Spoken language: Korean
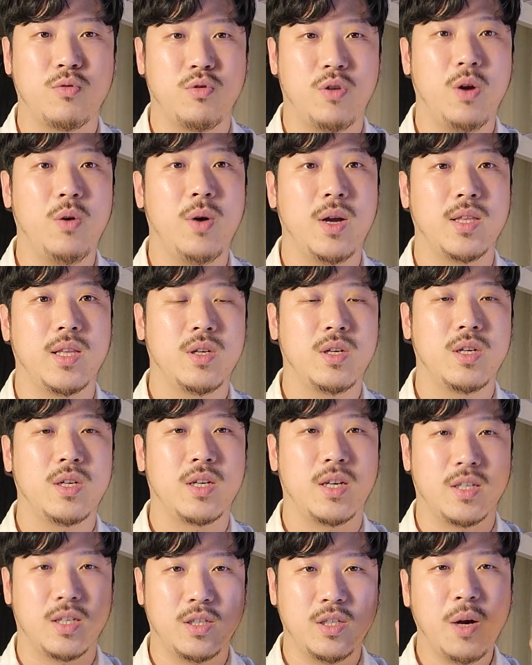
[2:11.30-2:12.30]
두려워한다.
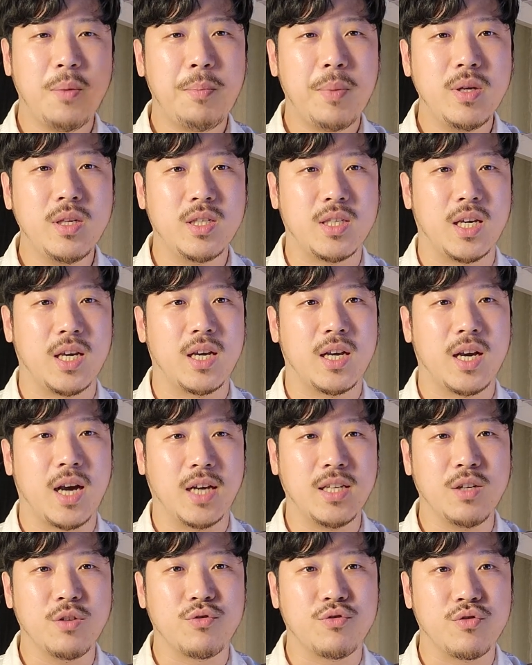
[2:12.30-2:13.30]
그래서 첫 번째
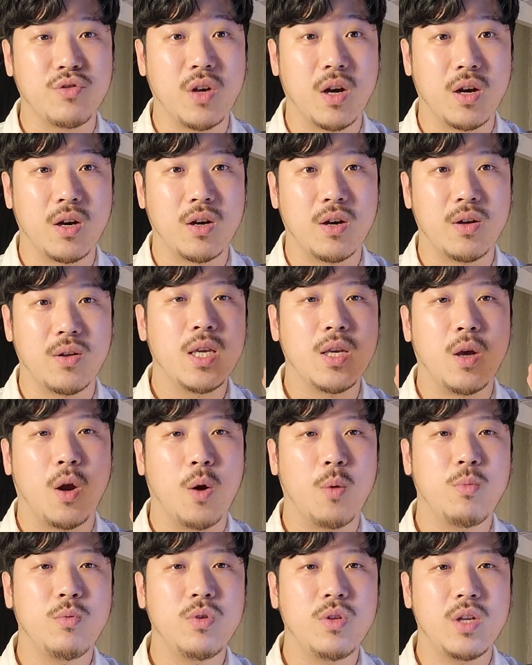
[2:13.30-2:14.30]
가장 중요한 것
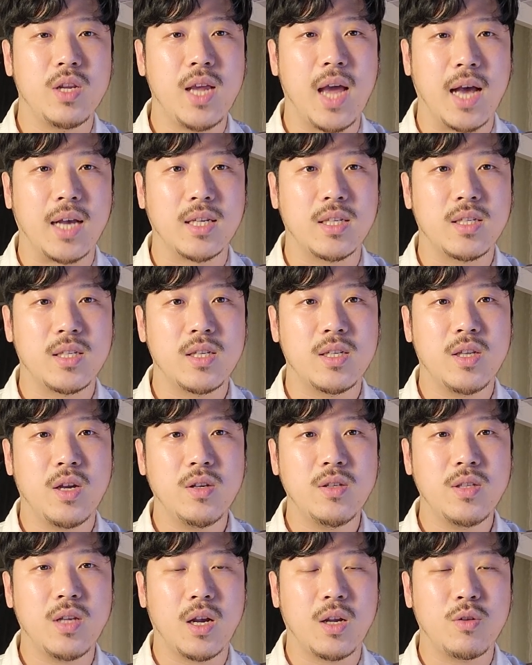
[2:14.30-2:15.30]
여러분들이 안
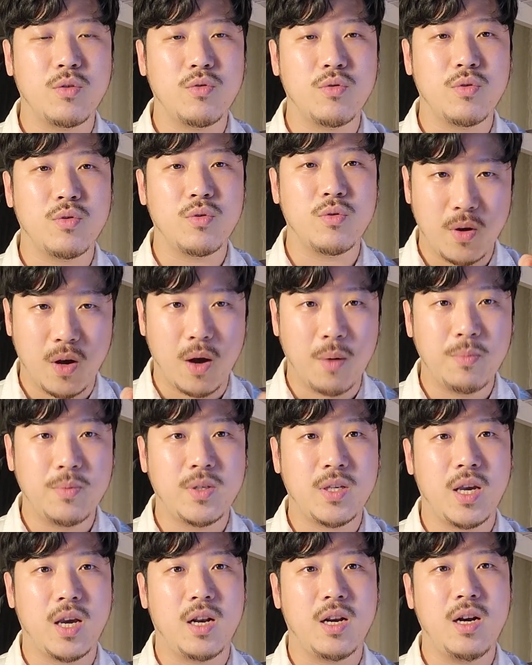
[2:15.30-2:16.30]
쓰던 생두
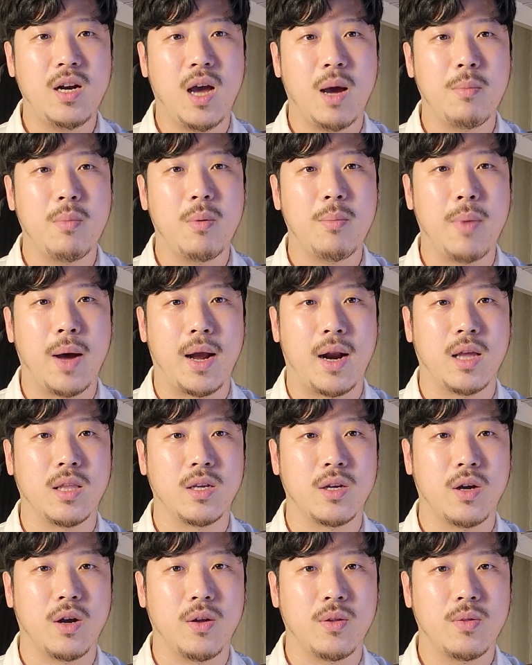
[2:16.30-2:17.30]
업체를 한번
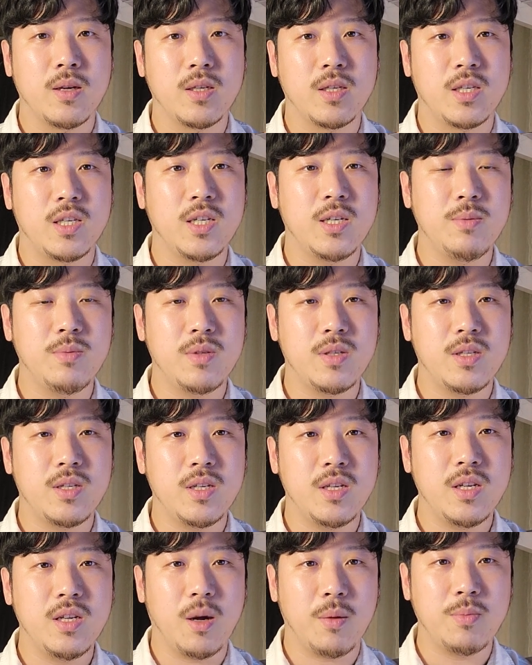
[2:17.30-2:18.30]
바라는 것 지금
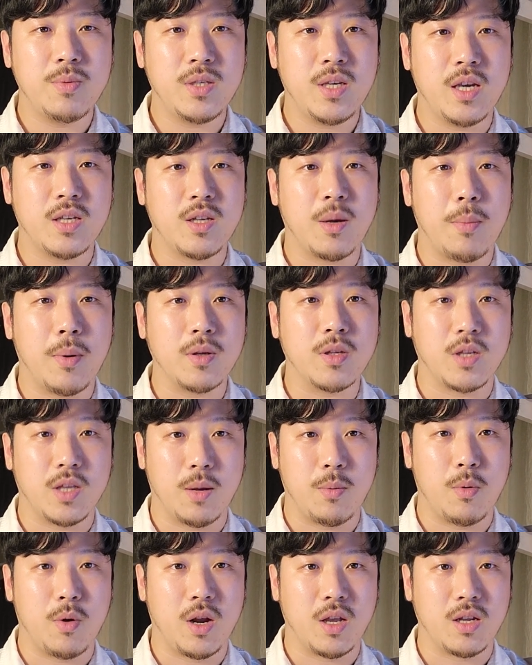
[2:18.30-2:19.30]
쓰는 업체에서
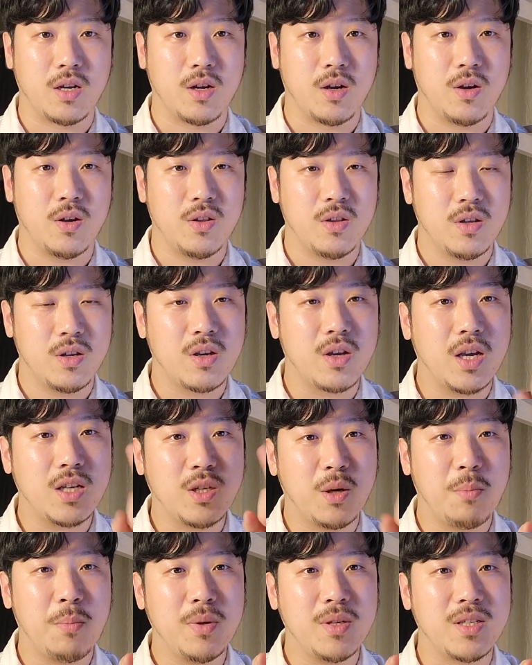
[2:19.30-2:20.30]
벗어나보라는 것 그게
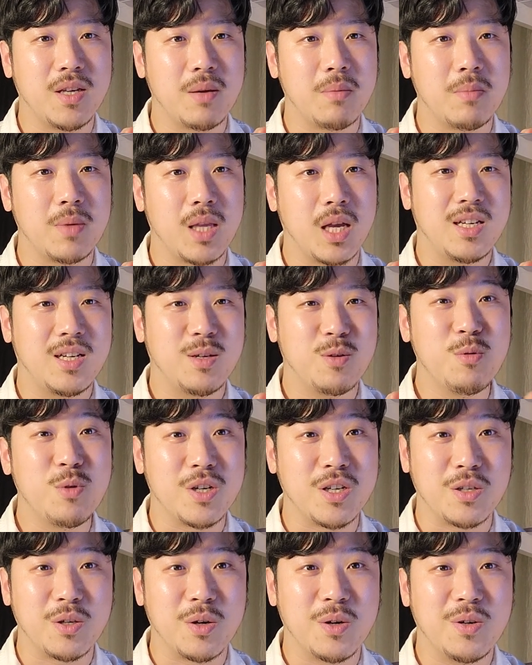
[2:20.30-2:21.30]
첫 번째입니다.
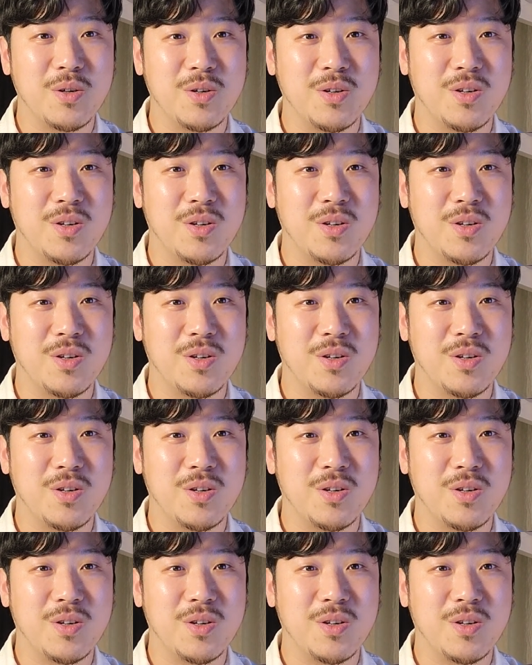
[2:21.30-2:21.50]
웃기죠?